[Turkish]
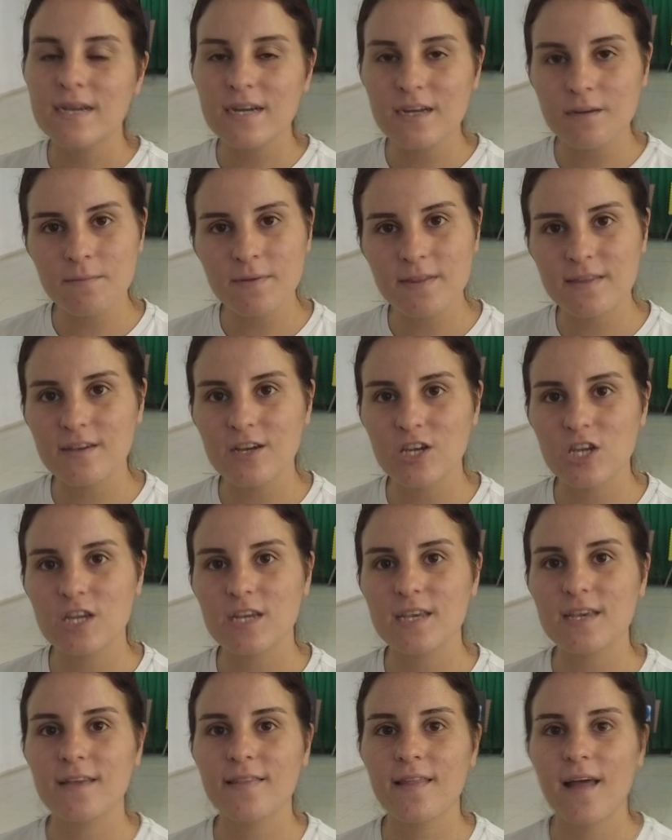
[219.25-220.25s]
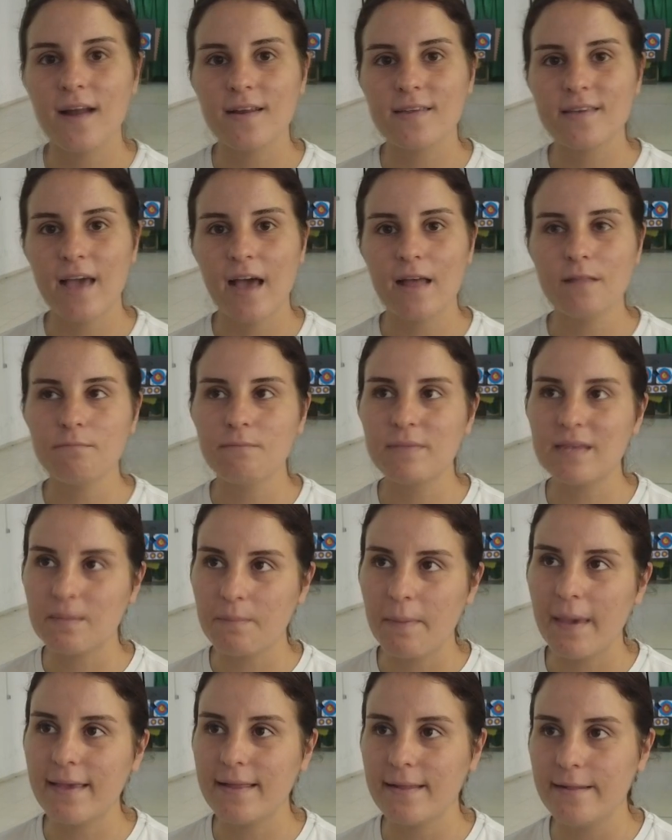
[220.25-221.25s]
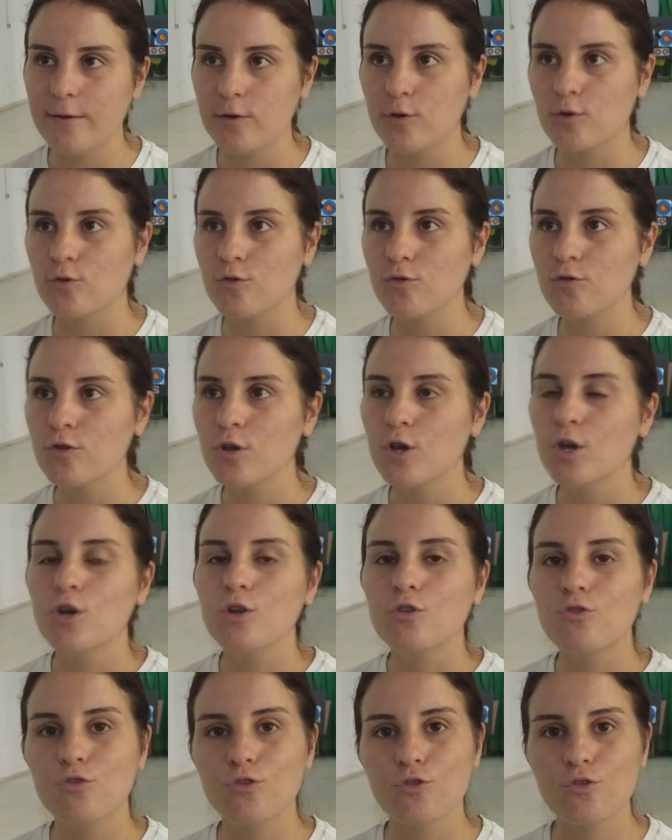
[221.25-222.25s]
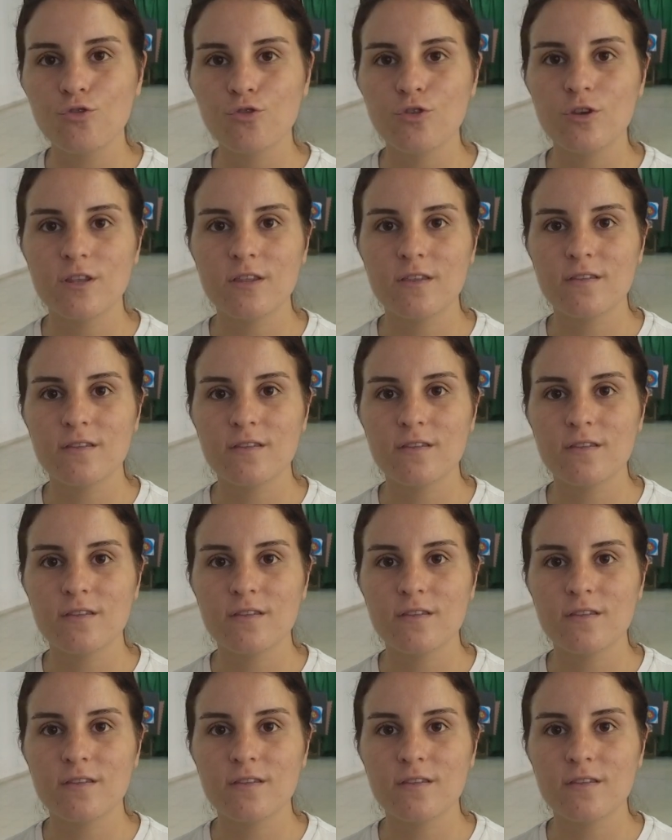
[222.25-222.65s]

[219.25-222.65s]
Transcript: Kırmızı ışık yanarken biz bekliyoruz. Turuncu